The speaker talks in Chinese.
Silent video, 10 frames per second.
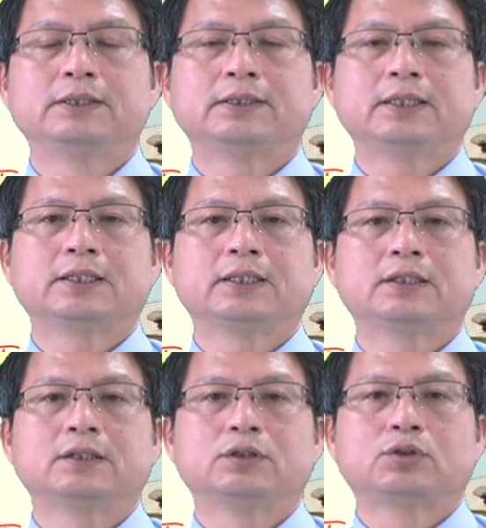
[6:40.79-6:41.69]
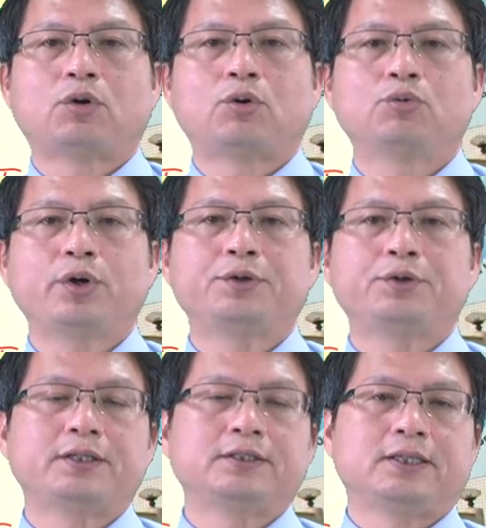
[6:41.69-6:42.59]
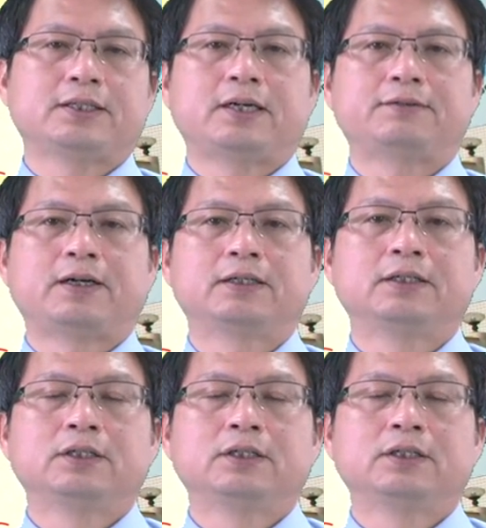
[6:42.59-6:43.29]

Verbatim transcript: 这个同位元检查法。